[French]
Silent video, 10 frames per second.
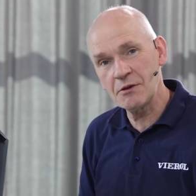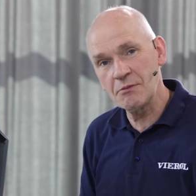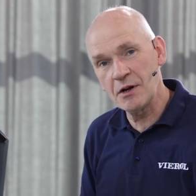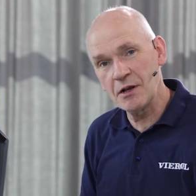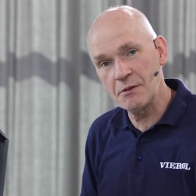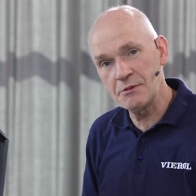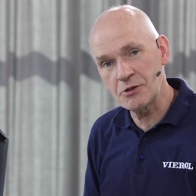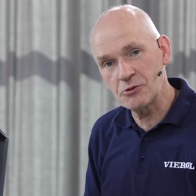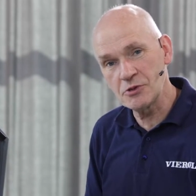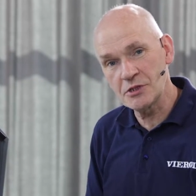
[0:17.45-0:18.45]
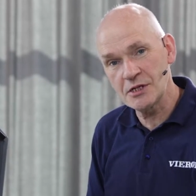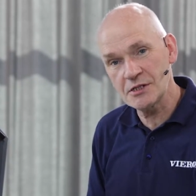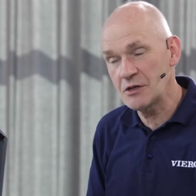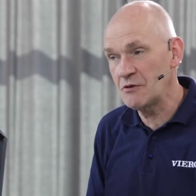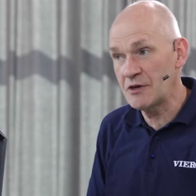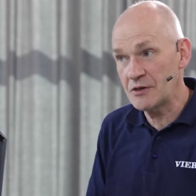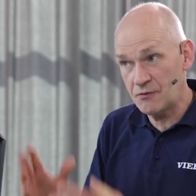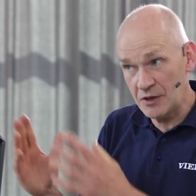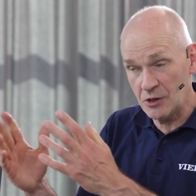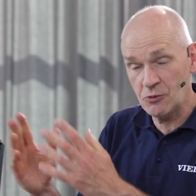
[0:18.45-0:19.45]
Johannes va vous montrer
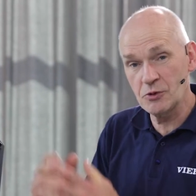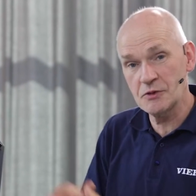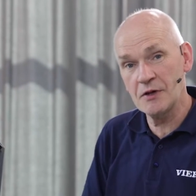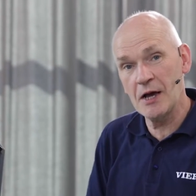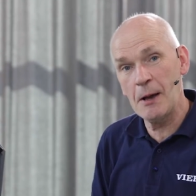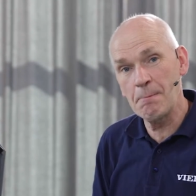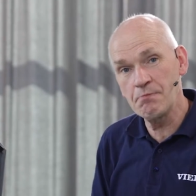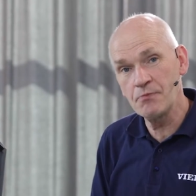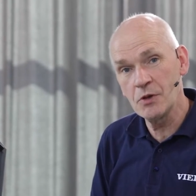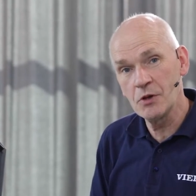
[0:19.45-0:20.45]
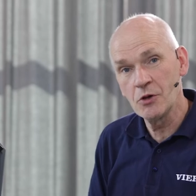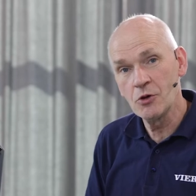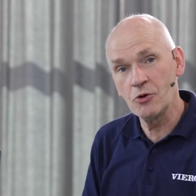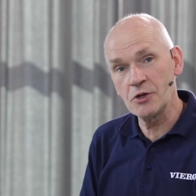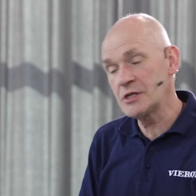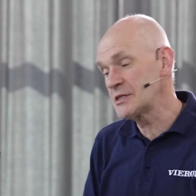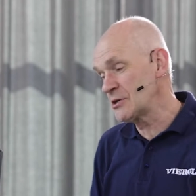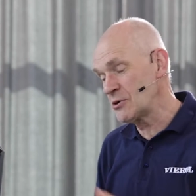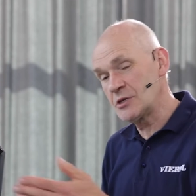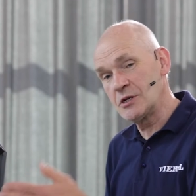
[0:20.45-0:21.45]
quelles erreurs nous avons sur le testeur de
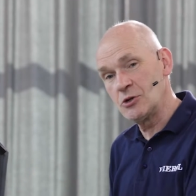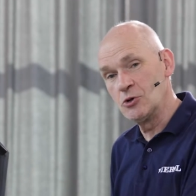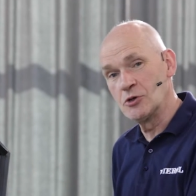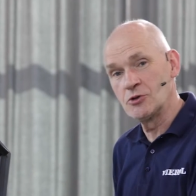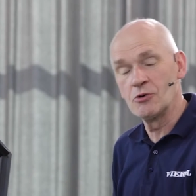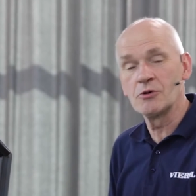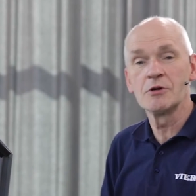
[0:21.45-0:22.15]
diagnostic.